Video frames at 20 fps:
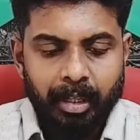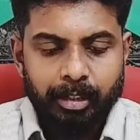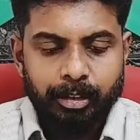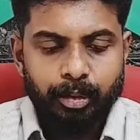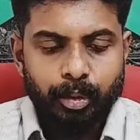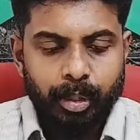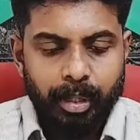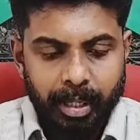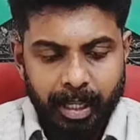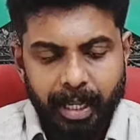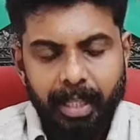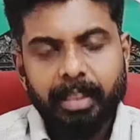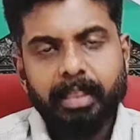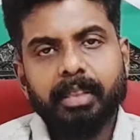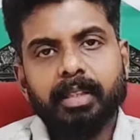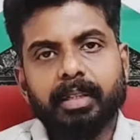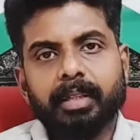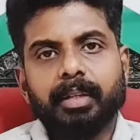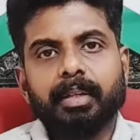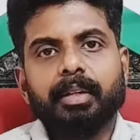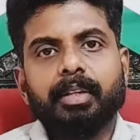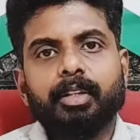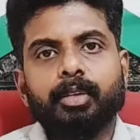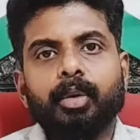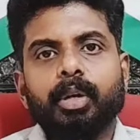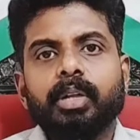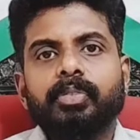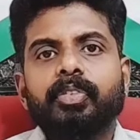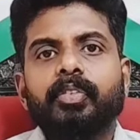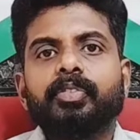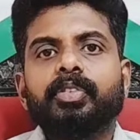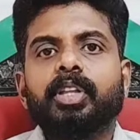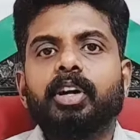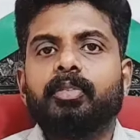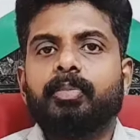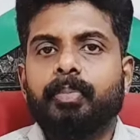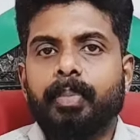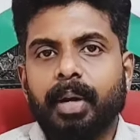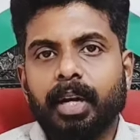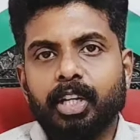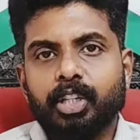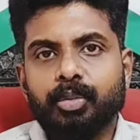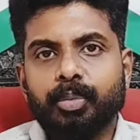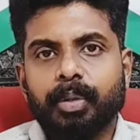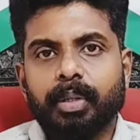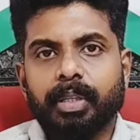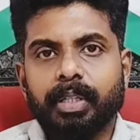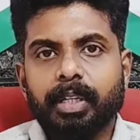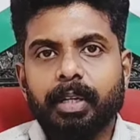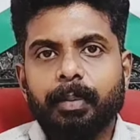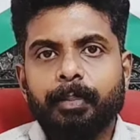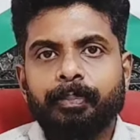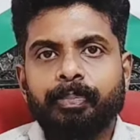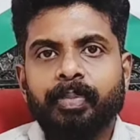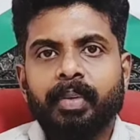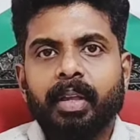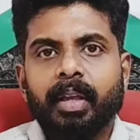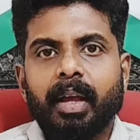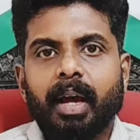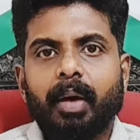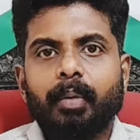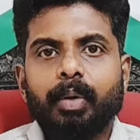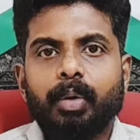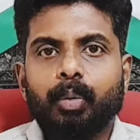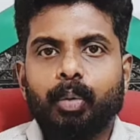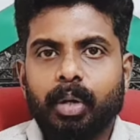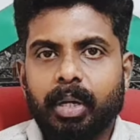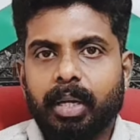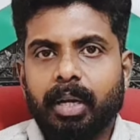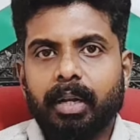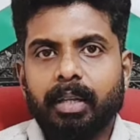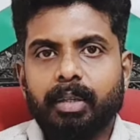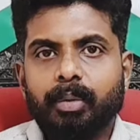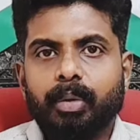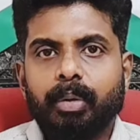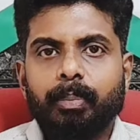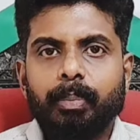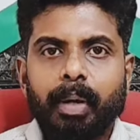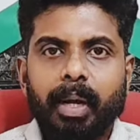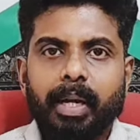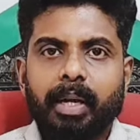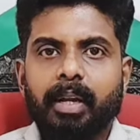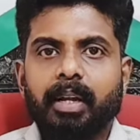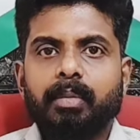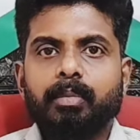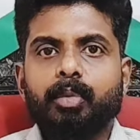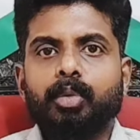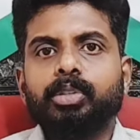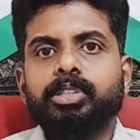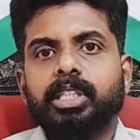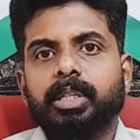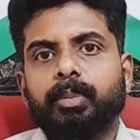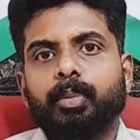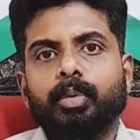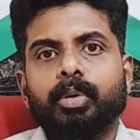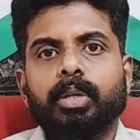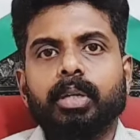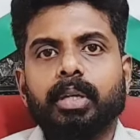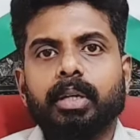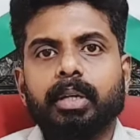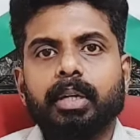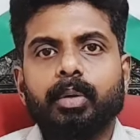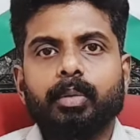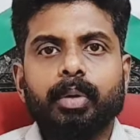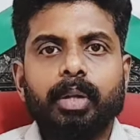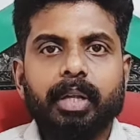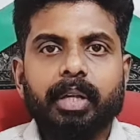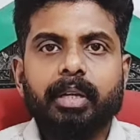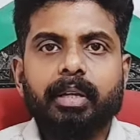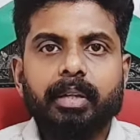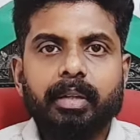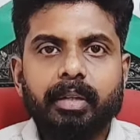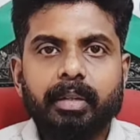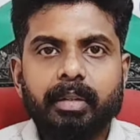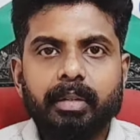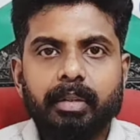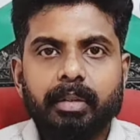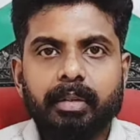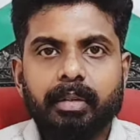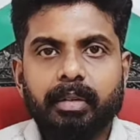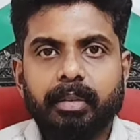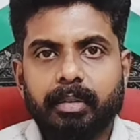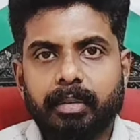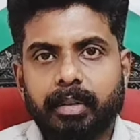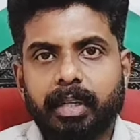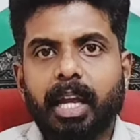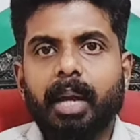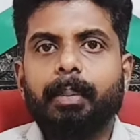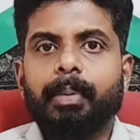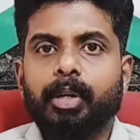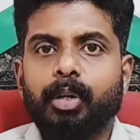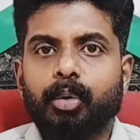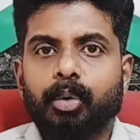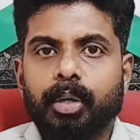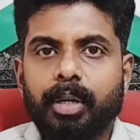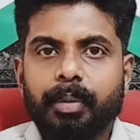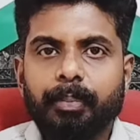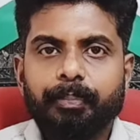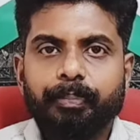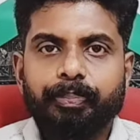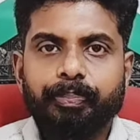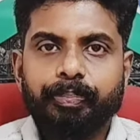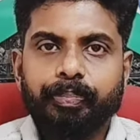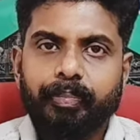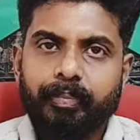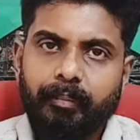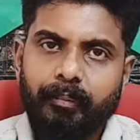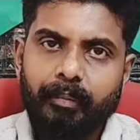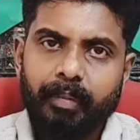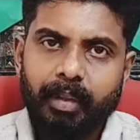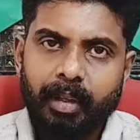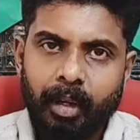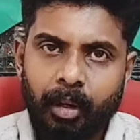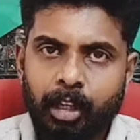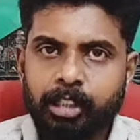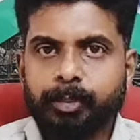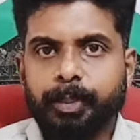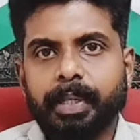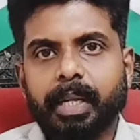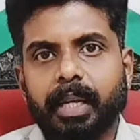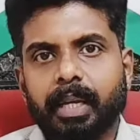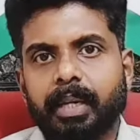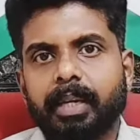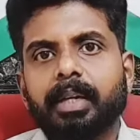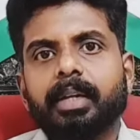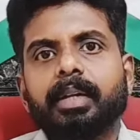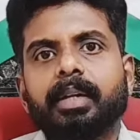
ஸோ நேற்று டுவெண்ட்டி ஃபிஃப்த் ஆஃப் மார்ச் வந்து அவர் உட்காந்து ஒரு மைல்டான மியூசிக் போட்டிருக்கு அவருடைய கேபின்குள்ளே ஹாஸ்பிட்டலில்